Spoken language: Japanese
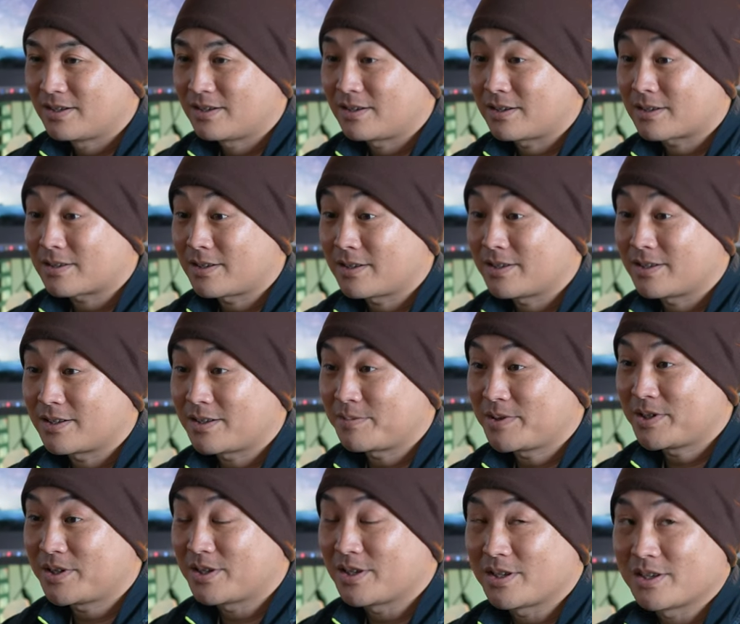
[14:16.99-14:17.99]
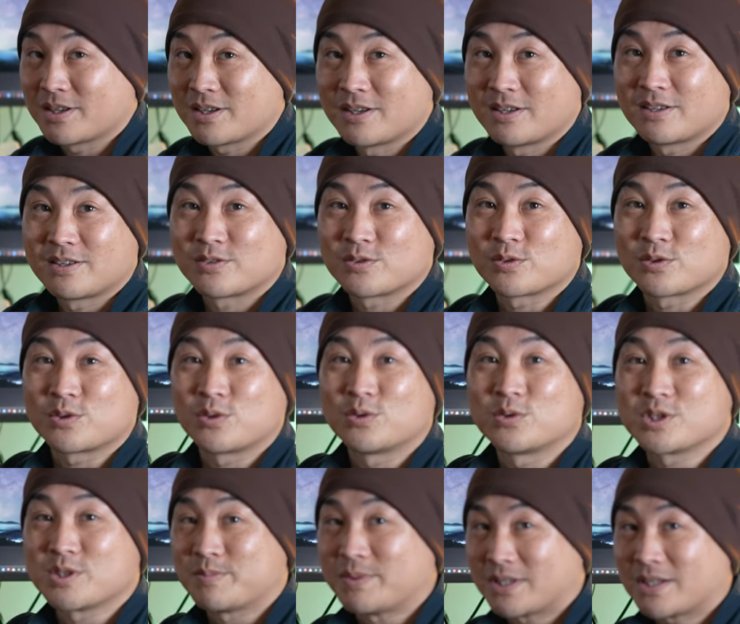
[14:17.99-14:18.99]
赤い画面でちょっと表
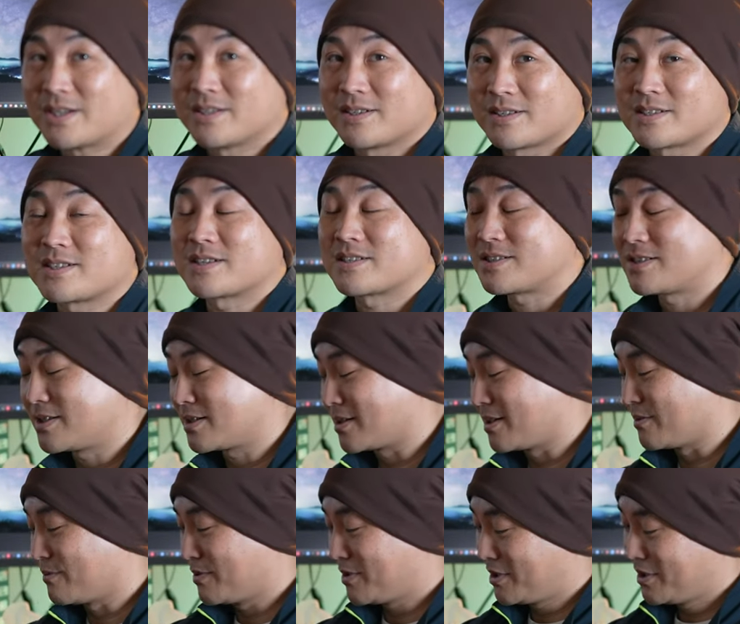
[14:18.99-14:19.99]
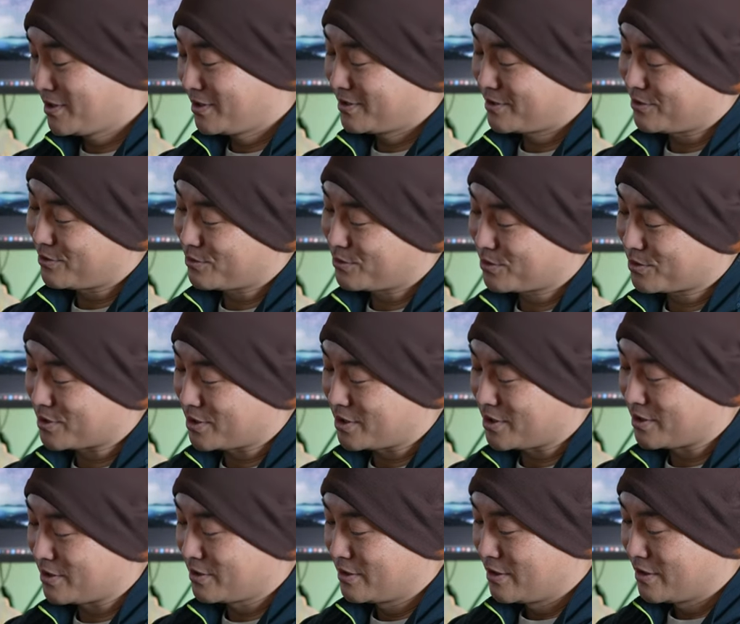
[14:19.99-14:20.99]
示みたいな写真以外はねっていう時
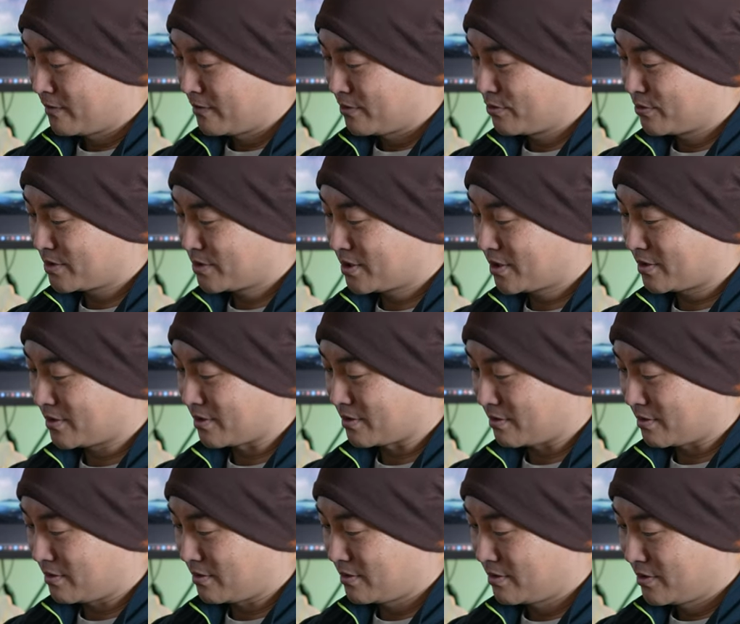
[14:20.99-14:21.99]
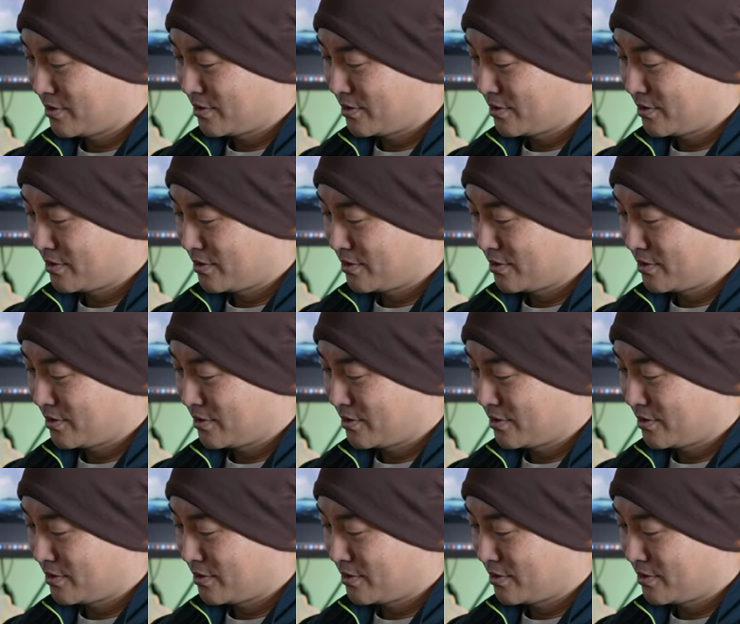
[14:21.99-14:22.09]
に表示設定か